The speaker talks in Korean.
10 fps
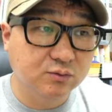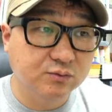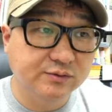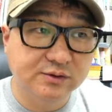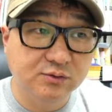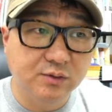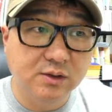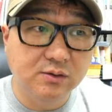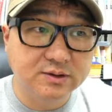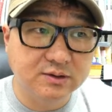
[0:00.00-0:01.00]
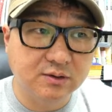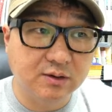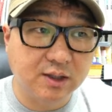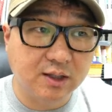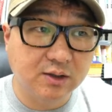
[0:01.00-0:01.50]
would를 will로
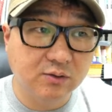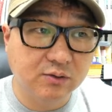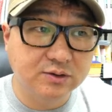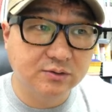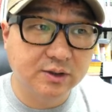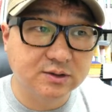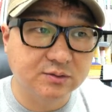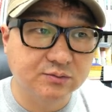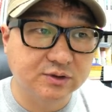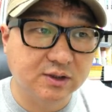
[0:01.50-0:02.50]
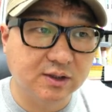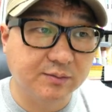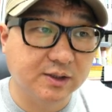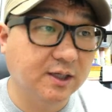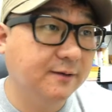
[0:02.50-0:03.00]
쓰거나 이런 식으로 해서 문제를
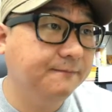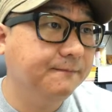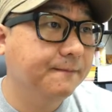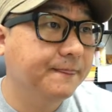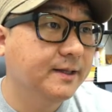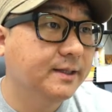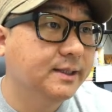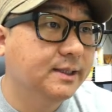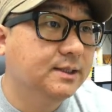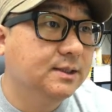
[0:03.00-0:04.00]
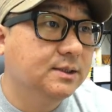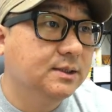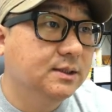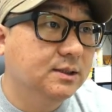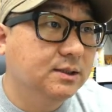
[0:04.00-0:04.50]
냅니다.
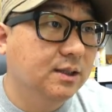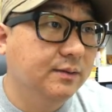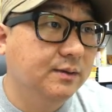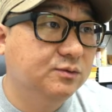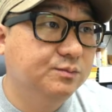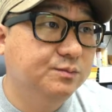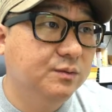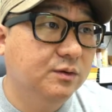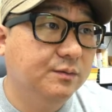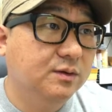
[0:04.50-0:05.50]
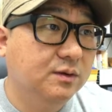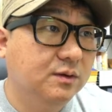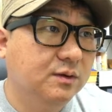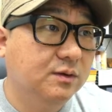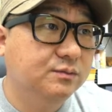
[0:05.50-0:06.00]
그다음에 문법
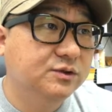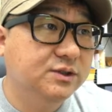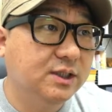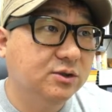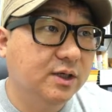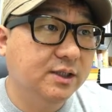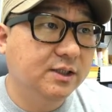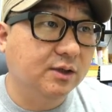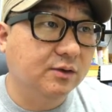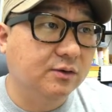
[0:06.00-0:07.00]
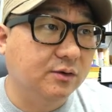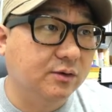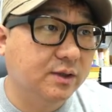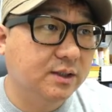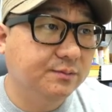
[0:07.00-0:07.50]
뭐 문장 전환인데요.
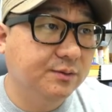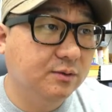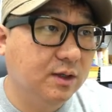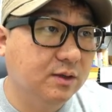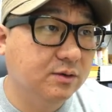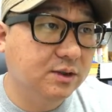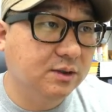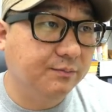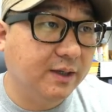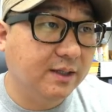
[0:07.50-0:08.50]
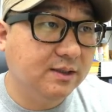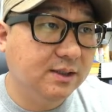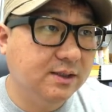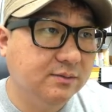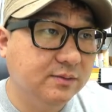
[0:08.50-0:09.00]
가정법 과거는 반대
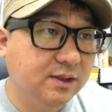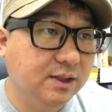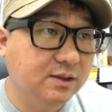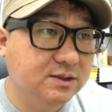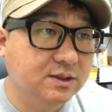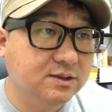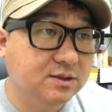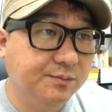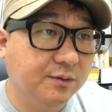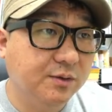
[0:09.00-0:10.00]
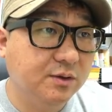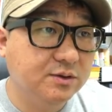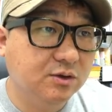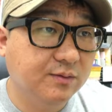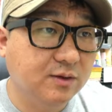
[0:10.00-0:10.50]
의미의 직설법
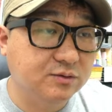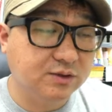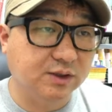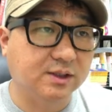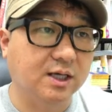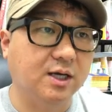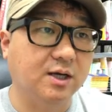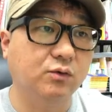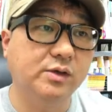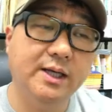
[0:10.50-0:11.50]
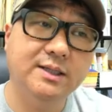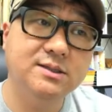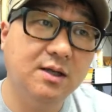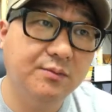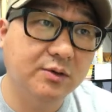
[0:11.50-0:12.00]
현재로 바꿀 수 있다. 요걸
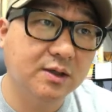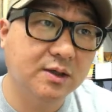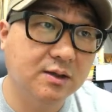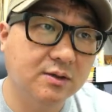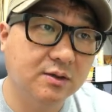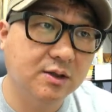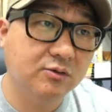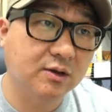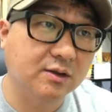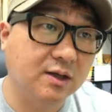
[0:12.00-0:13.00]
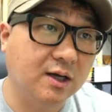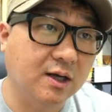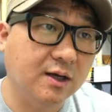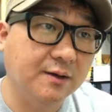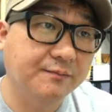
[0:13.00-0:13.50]
해석을 해보니까 그렇게 되더라.